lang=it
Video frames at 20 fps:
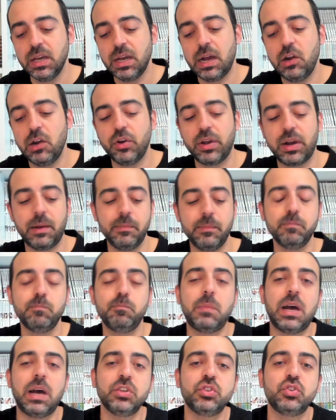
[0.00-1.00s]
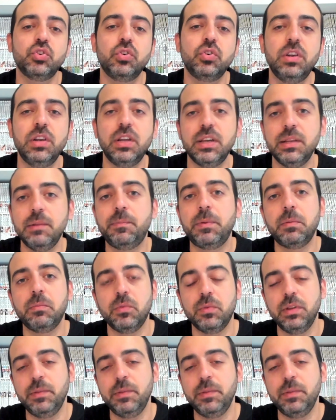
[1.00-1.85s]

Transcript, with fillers: allora, Mashall, primo,